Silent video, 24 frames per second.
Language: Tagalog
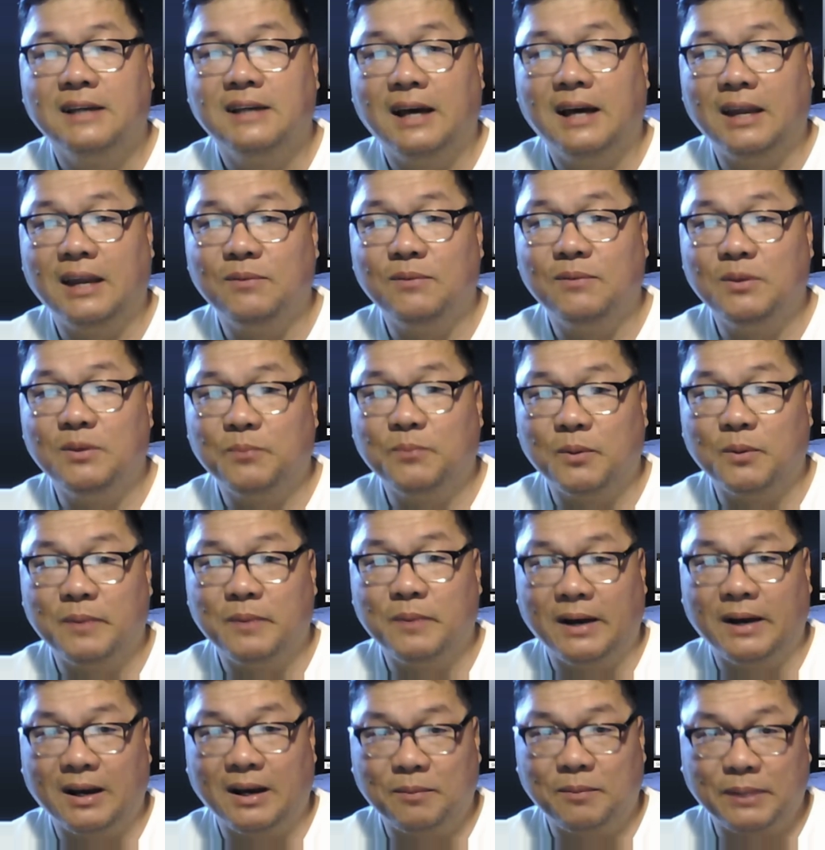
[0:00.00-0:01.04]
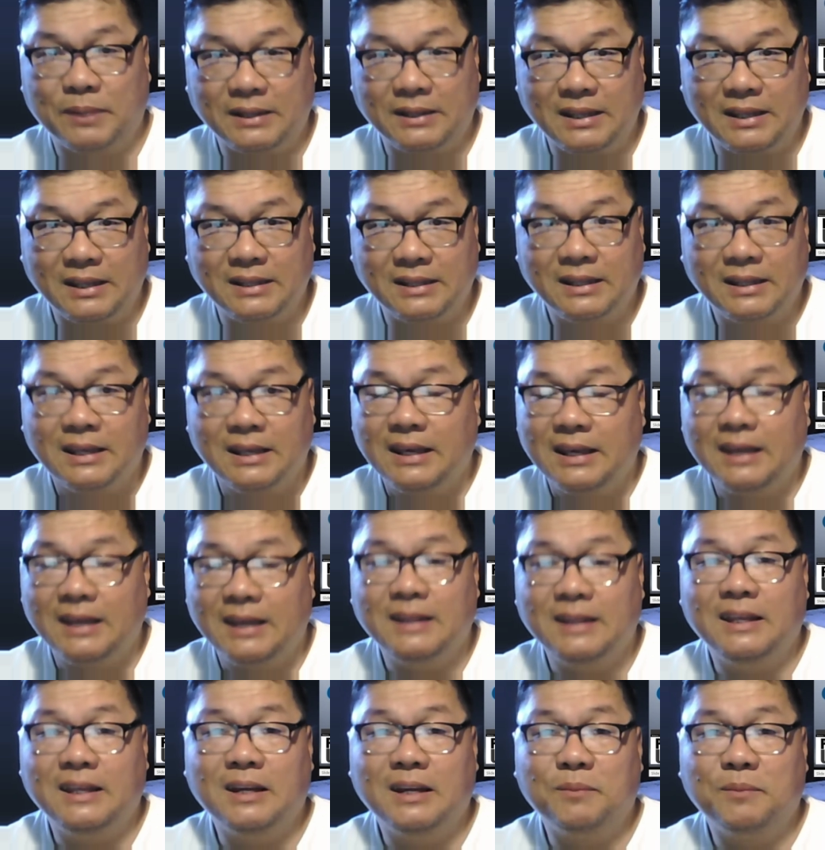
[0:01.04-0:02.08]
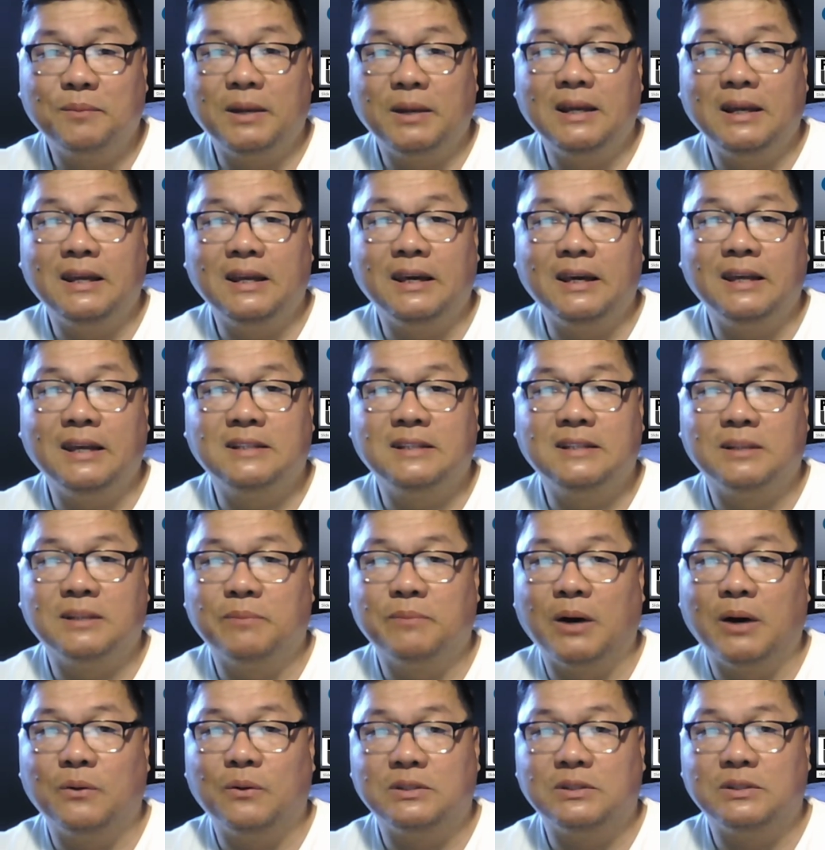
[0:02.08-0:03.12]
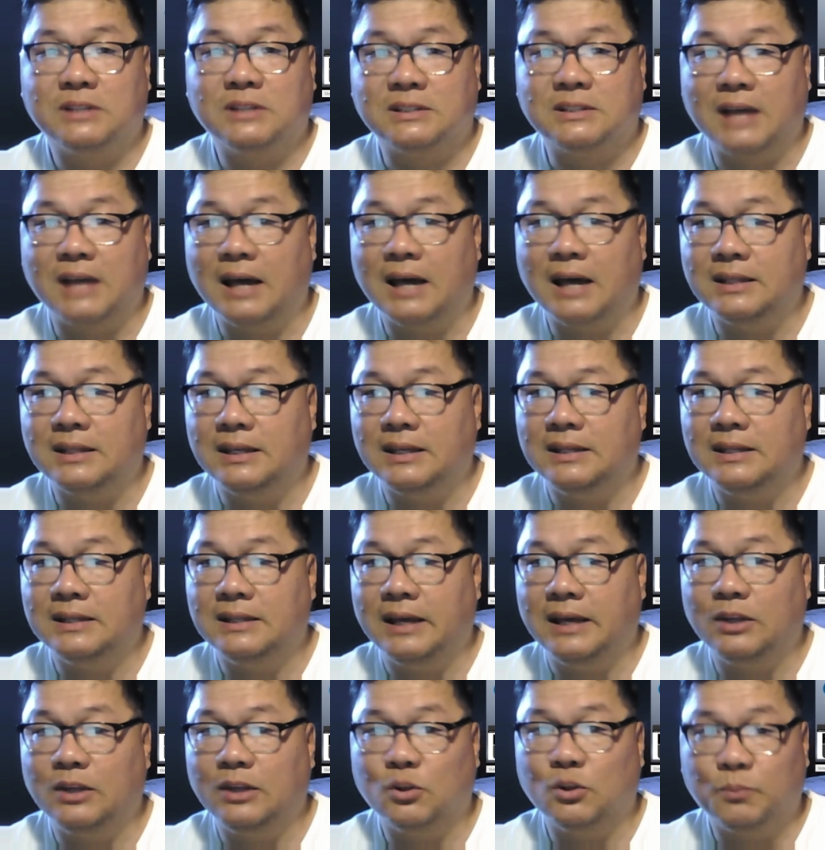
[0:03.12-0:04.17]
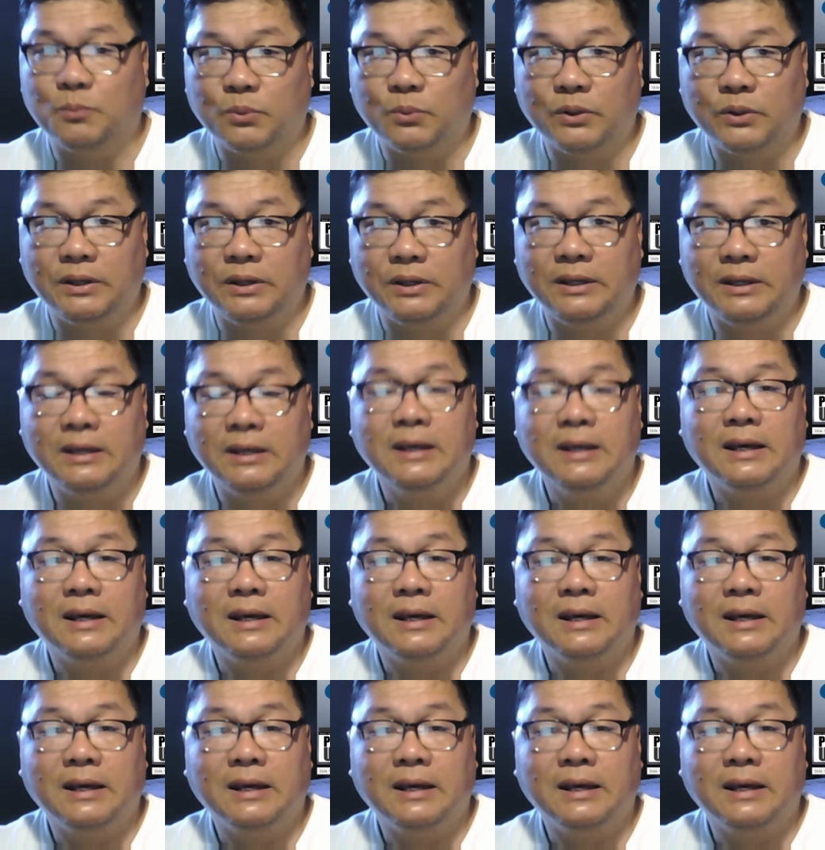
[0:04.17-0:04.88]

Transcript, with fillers: Alam niyo po mga kapatid, hindi naman lingid sa bawat sa sa atin na ito po'y